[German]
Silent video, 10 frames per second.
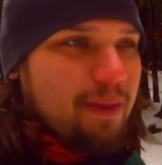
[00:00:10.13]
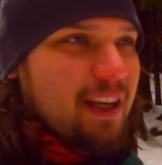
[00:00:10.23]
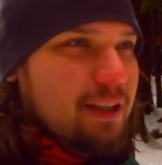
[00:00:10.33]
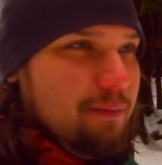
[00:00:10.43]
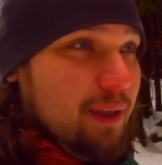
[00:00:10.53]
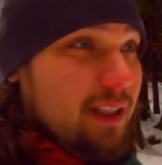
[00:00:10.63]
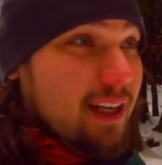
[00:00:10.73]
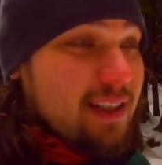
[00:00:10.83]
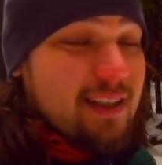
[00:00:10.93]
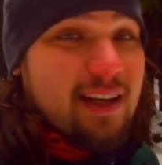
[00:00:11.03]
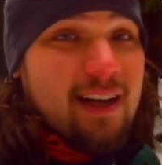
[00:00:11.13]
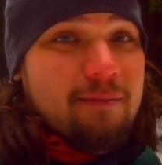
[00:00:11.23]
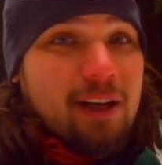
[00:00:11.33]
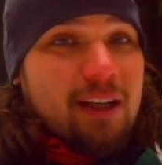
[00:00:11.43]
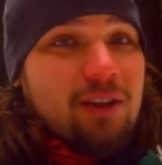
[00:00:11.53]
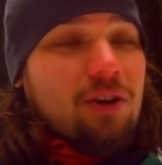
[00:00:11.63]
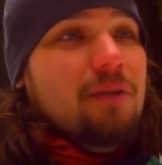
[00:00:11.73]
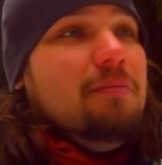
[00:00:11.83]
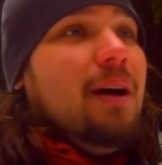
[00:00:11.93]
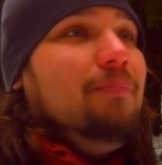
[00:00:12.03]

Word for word: Ich bin gestern Abend angekommen,